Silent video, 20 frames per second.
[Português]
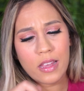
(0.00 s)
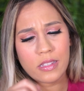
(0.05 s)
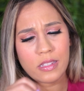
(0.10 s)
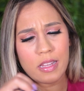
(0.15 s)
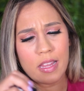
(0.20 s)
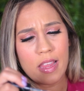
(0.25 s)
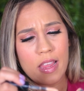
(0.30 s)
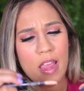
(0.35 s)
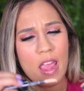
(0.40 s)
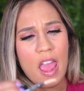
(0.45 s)

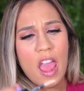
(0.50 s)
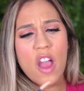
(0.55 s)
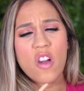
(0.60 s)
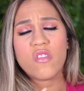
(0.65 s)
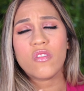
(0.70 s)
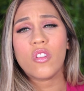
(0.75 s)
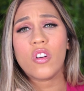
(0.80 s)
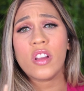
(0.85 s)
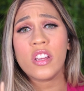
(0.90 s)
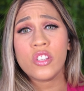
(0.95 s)
Assim, é
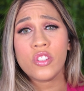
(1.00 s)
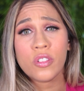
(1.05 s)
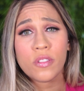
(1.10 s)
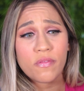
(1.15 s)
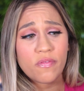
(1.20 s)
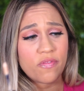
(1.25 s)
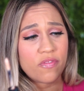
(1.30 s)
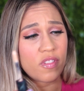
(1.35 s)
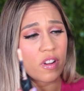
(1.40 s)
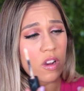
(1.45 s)
um
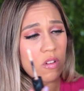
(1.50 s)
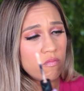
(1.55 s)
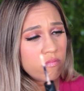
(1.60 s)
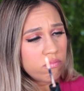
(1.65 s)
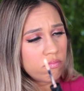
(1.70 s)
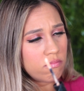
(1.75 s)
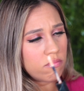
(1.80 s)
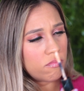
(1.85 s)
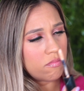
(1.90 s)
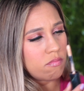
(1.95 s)
corretivão,
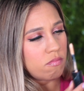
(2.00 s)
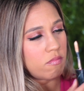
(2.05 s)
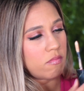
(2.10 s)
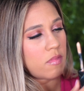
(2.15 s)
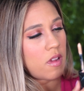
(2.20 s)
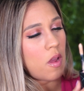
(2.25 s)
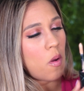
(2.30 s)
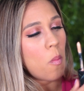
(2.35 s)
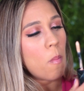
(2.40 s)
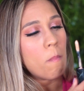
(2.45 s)

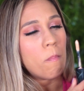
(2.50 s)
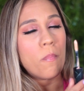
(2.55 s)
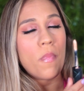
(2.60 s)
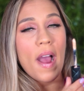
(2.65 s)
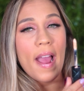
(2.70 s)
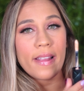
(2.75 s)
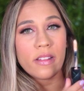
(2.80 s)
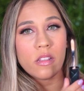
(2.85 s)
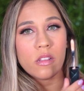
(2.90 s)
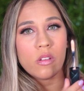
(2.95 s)
é um
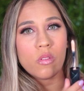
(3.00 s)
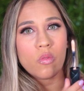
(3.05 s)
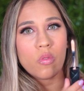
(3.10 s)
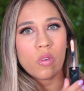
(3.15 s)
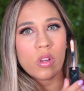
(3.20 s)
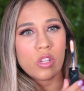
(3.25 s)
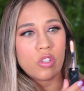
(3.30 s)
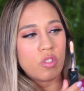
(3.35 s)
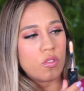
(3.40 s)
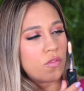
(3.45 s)
baita de um
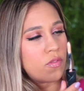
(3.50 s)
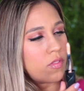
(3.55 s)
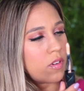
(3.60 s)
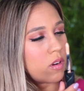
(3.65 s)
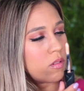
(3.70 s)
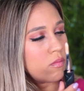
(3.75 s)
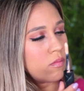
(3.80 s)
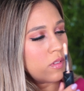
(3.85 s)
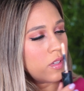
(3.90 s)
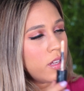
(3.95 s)

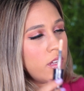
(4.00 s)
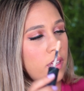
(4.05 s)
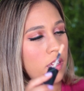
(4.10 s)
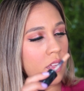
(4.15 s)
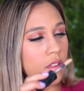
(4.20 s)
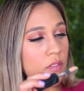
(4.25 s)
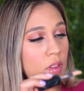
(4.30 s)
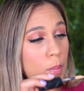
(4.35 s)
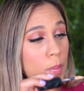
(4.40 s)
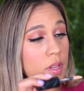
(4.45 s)
corretivão
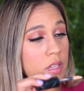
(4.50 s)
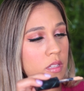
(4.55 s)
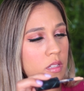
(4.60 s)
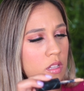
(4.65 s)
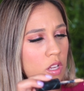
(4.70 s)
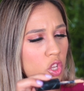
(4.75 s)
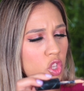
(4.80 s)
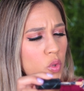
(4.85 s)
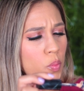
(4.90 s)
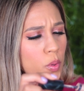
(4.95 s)
e vem
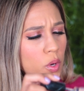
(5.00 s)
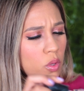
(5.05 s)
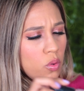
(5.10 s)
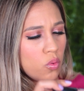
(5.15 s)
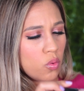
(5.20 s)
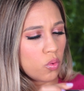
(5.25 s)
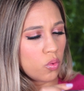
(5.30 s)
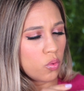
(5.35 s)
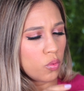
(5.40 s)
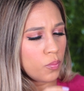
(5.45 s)
bastante
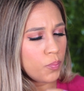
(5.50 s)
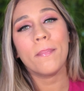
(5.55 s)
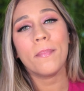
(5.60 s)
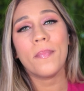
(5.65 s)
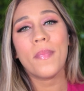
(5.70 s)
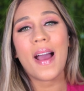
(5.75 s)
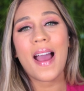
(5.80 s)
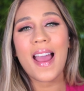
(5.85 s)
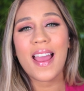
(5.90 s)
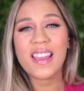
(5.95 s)
produto.
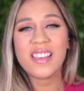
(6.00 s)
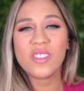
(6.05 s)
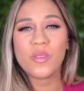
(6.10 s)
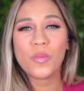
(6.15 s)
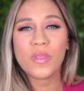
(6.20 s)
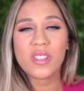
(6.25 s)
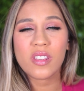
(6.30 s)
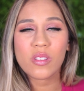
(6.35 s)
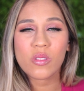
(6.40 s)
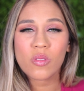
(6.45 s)
Mas
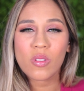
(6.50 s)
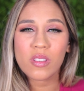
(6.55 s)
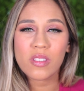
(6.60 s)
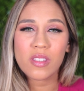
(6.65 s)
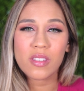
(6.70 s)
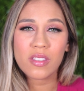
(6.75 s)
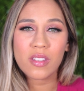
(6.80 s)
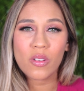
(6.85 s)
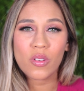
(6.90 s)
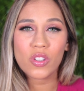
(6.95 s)
uma das
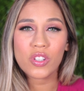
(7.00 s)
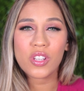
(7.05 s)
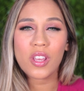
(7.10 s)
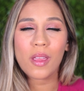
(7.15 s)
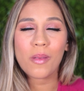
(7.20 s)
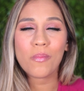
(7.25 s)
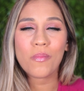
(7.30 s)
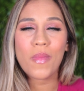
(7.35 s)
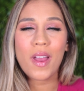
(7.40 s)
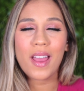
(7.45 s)
coisas que eu
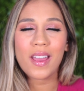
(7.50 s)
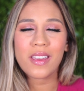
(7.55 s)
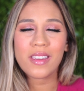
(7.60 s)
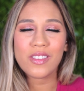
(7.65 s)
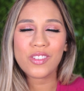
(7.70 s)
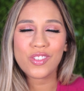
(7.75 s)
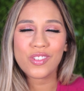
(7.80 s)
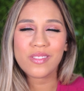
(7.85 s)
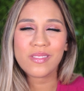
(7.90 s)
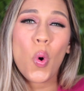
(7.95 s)
achei
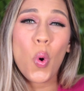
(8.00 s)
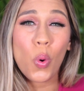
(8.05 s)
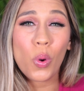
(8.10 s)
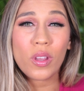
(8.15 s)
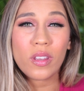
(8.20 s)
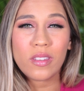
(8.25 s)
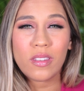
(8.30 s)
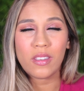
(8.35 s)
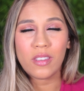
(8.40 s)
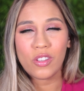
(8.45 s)
mais
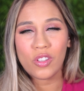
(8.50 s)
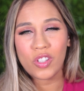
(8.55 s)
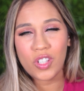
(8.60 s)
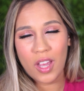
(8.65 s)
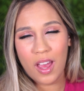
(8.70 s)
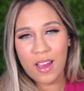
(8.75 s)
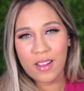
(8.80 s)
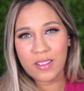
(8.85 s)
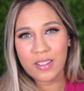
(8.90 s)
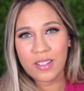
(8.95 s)
ruim e
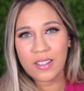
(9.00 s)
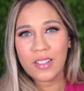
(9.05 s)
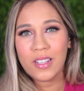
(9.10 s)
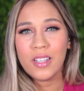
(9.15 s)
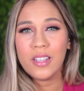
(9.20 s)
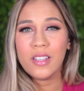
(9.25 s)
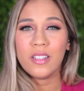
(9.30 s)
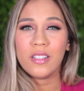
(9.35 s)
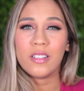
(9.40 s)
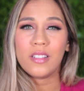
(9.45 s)
chata
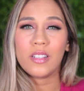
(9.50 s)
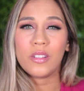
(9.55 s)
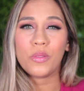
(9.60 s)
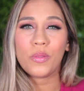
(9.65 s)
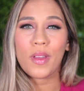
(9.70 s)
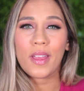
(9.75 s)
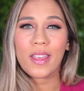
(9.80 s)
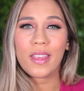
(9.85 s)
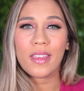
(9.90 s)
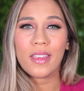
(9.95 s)

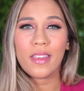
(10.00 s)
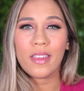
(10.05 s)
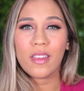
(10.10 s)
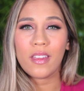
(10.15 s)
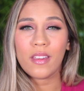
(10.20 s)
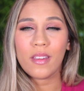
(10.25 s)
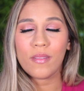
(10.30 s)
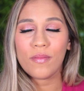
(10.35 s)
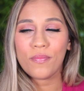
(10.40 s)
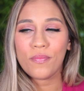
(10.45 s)
tanto é
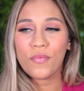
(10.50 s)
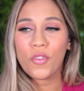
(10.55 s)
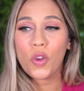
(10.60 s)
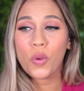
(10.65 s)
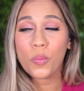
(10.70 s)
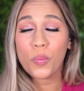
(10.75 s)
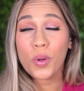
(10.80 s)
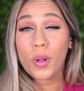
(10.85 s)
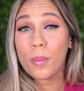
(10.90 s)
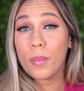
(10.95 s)
que foi
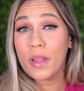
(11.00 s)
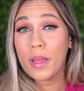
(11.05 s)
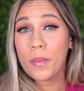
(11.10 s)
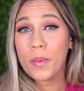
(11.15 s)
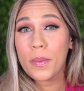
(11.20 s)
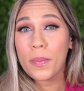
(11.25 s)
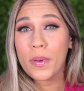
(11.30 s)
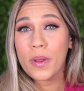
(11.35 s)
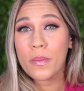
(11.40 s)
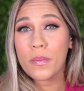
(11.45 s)
um
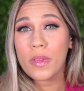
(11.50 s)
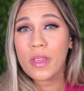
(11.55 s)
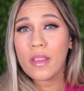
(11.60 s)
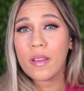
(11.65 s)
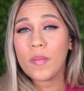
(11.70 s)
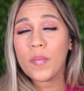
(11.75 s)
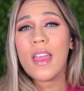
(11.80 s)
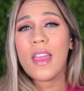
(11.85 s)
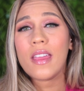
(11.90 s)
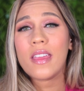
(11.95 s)
problema para
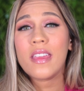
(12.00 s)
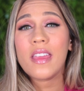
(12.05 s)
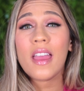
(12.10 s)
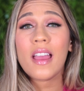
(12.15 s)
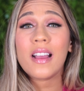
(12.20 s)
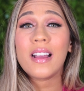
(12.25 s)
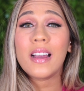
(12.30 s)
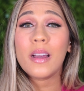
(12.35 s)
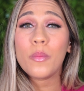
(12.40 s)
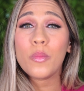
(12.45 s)
mim é que a
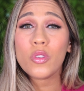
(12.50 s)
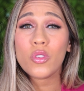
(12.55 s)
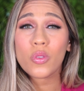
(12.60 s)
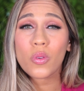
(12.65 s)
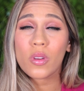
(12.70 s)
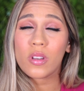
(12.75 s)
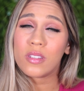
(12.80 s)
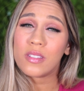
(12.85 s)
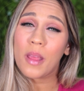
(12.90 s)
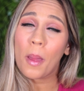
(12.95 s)
gama de
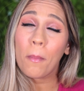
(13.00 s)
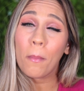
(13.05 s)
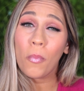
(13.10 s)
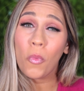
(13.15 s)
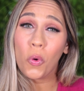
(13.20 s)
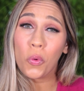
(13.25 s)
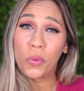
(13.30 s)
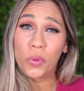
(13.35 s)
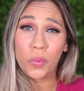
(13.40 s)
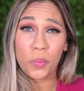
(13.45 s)
cores é
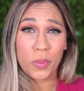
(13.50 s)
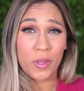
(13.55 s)
muito